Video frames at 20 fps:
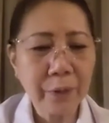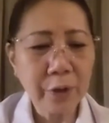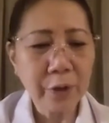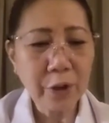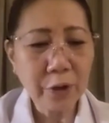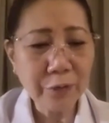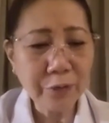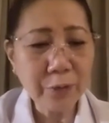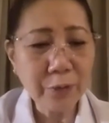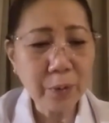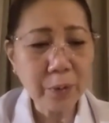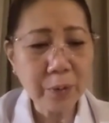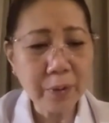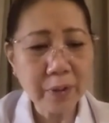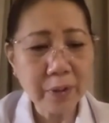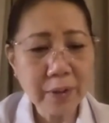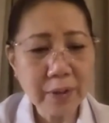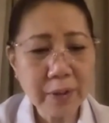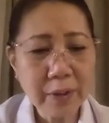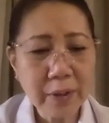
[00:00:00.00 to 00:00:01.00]
Of
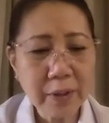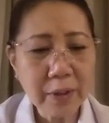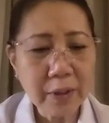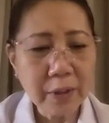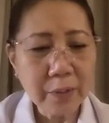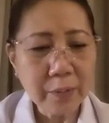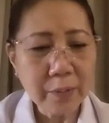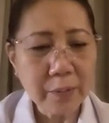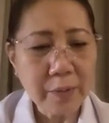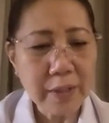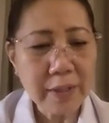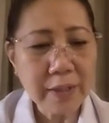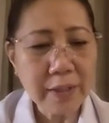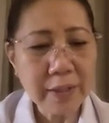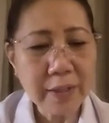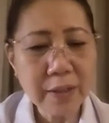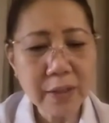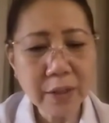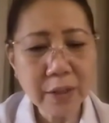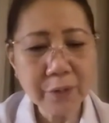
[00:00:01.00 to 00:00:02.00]
course,
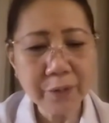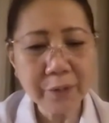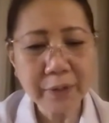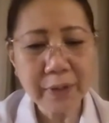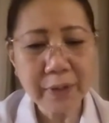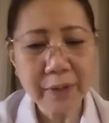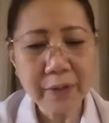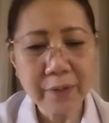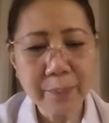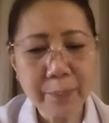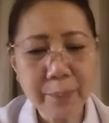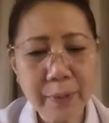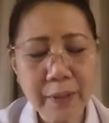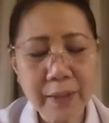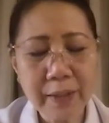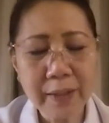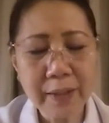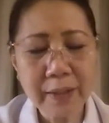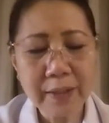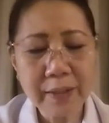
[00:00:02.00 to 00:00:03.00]
reasons for
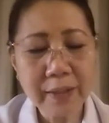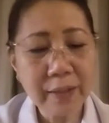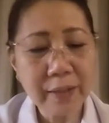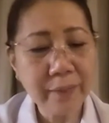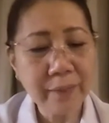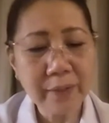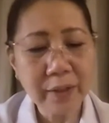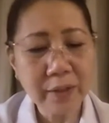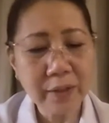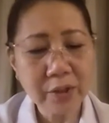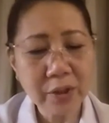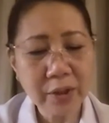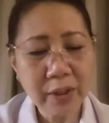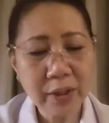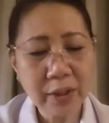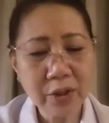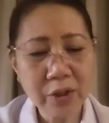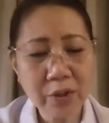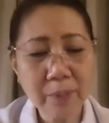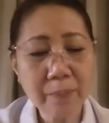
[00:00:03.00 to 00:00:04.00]
disobedience have not
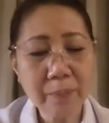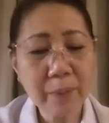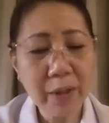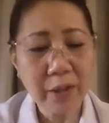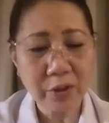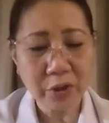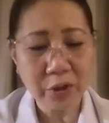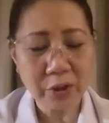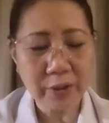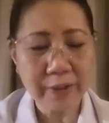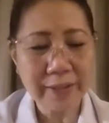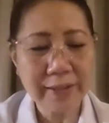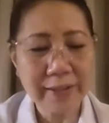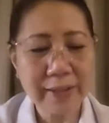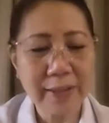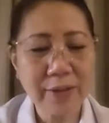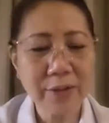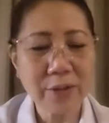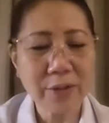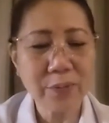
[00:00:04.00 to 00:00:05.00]
changed much
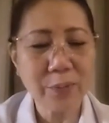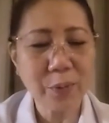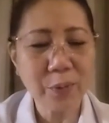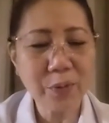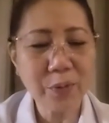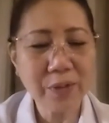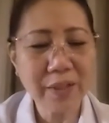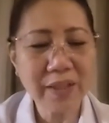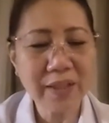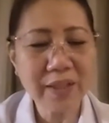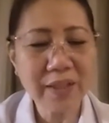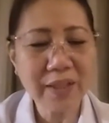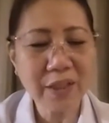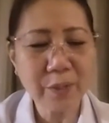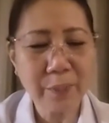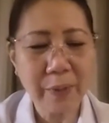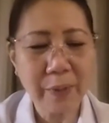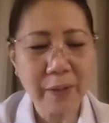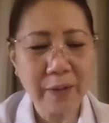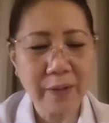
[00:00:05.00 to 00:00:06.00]
since Moses'
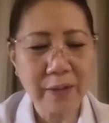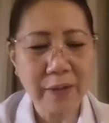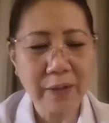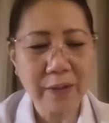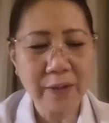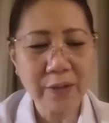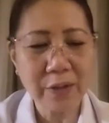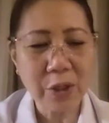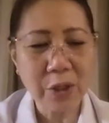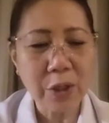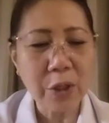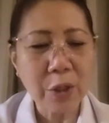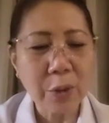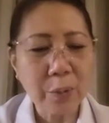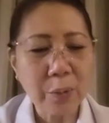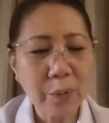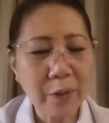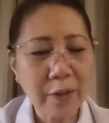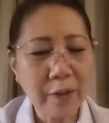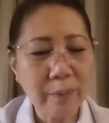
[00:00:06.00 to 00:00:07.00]
experience
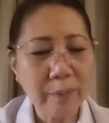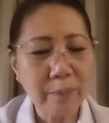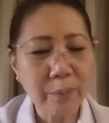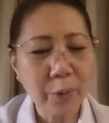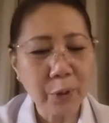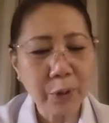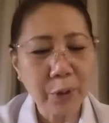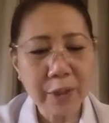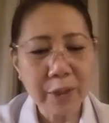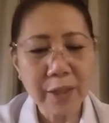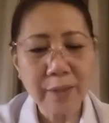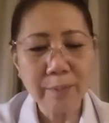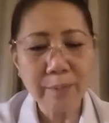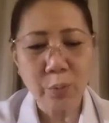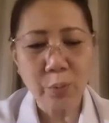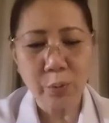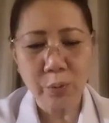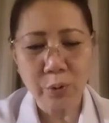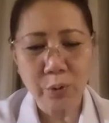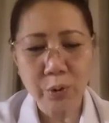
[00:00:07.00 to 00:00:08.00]
with the burning
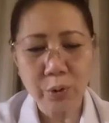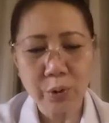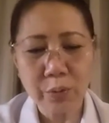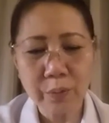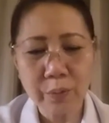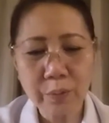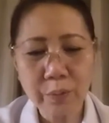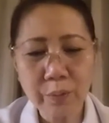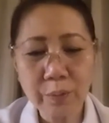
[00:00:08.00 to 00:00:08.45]
bush.